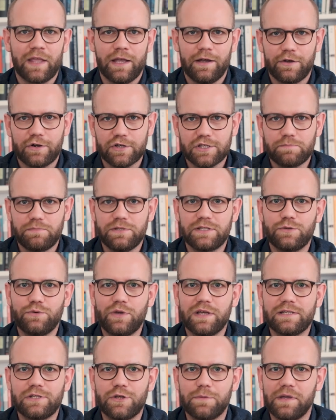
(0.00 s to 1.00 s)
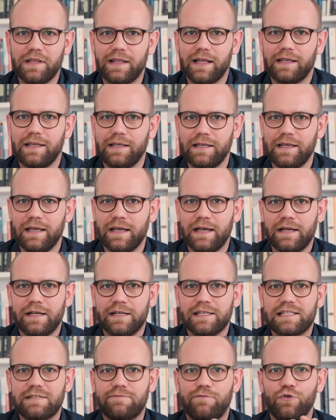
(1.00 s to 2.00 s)
Rozpisuję sobie taki
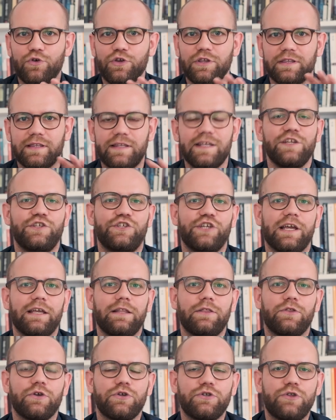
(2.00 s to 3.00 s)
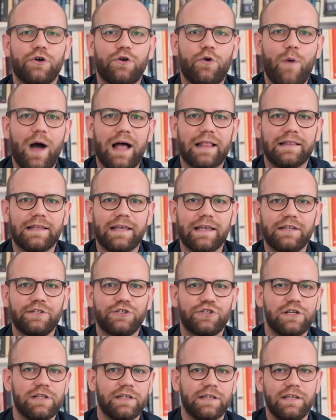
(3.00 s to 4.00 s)
swój tydzień dość dokładnie,
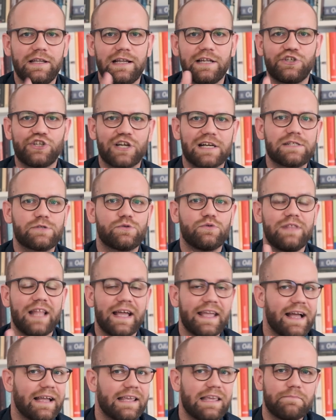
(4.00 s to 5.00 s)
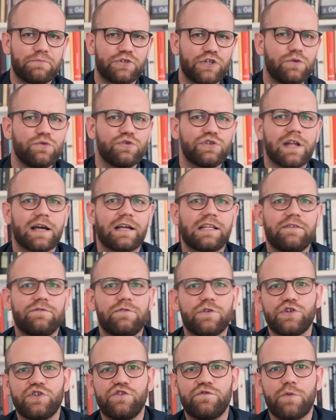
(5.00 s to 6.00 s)
czyli ile czasu, na jakie przeróżne
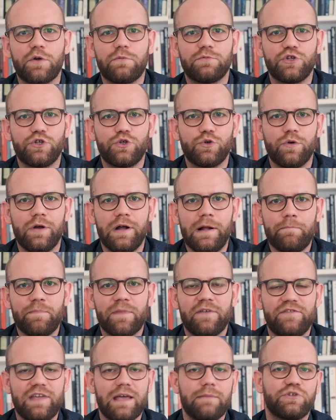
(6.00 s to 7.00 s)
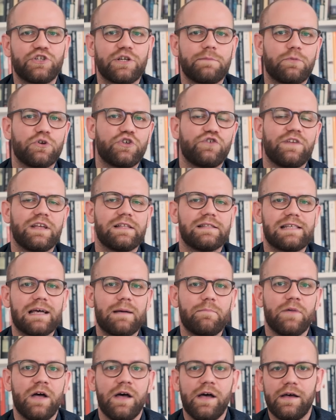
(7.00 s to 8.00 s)
aktywności w moim życiu wiem, że
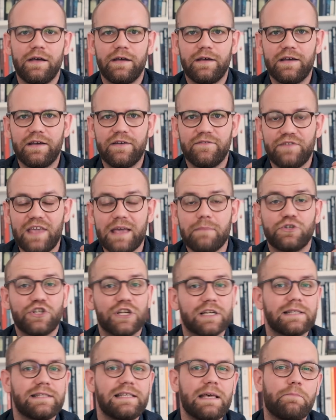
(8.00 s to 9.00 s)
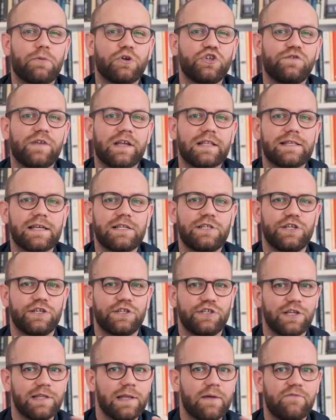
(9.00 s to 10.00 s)
poświęcam, e, wiem, że chcę poświęcać i
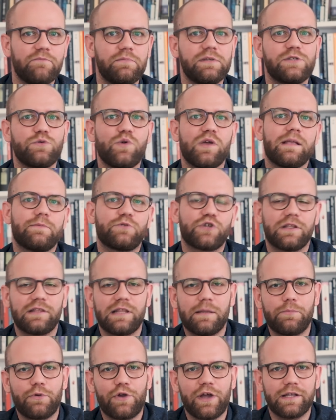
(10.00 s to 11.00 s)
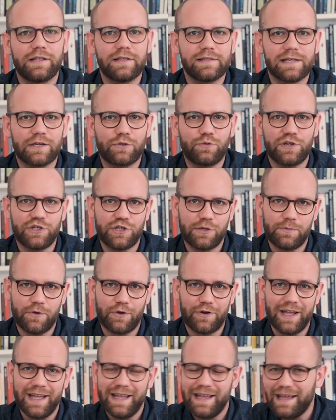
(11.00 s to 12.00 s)
gdzie tam wpisuję na przykład te projekty, za które się
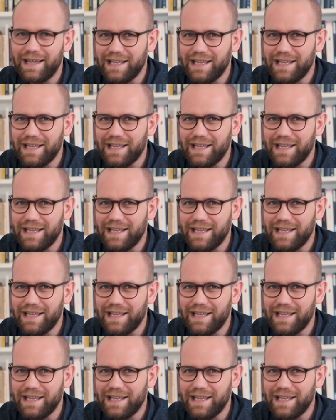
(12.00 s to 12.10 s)
biorę.